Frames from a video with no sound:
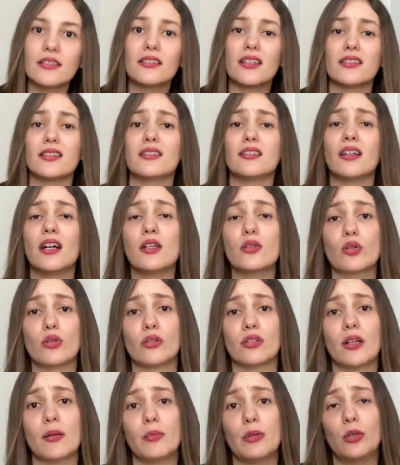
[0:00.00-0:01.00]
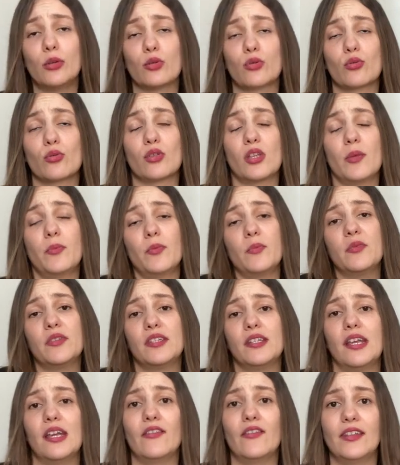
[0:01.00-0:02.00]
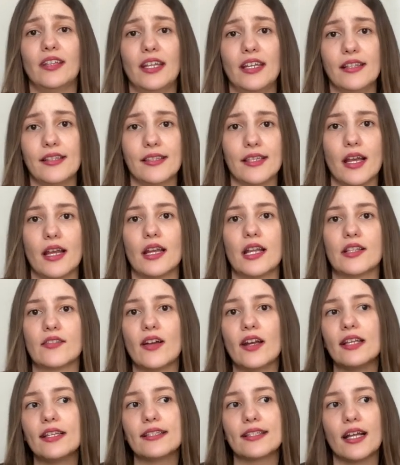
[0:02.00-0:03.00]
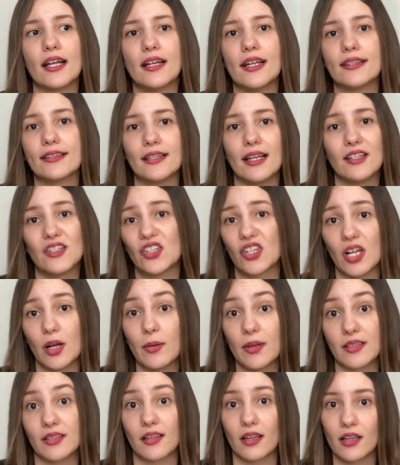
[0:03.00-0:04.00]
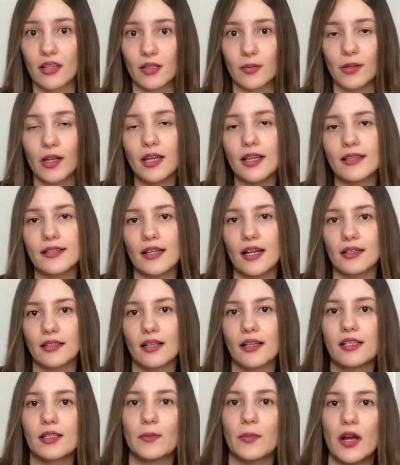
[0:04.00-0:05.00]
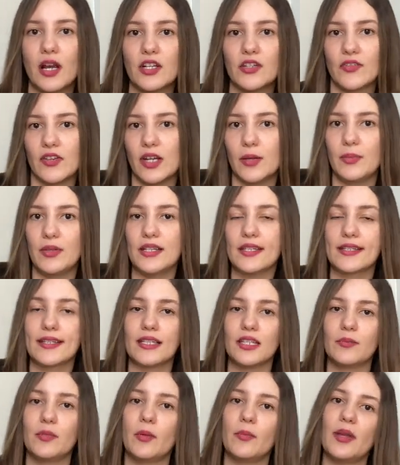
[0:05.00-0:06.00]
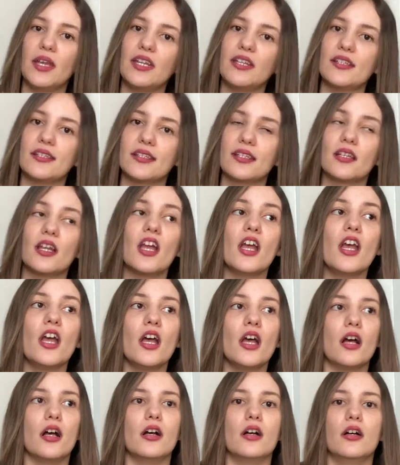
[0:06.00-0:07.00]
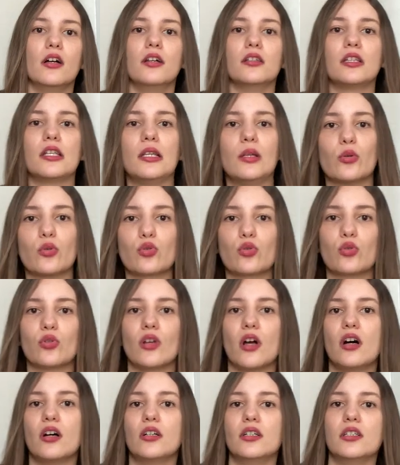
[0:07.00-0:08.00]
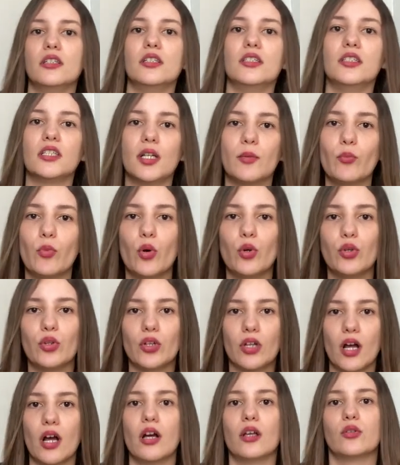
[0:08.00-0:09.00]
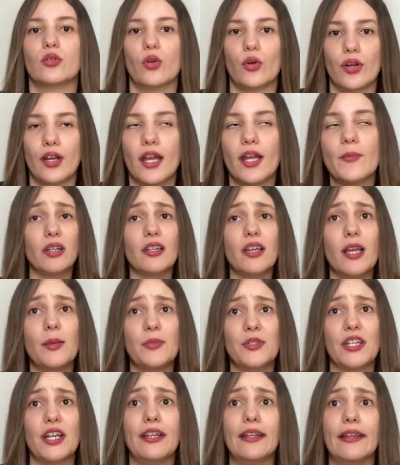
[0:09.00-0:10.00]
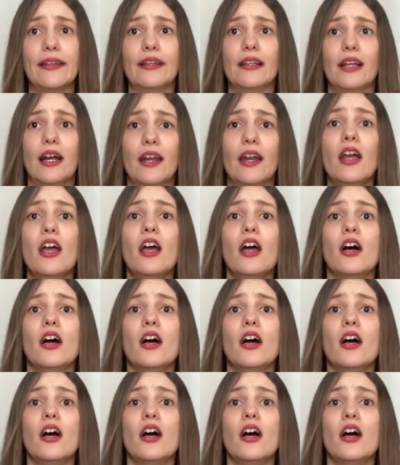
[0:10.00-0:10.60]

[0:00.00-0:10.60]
Zaten daha sonradan biliyorsunuz hepimizin evinde internet var. İnternetten çıkamasanız bile internetten sipariş verebilirsiniz bebeğinizin e, kilosuna, ağırlığına, boyuna göre. Bana hep şey dediler.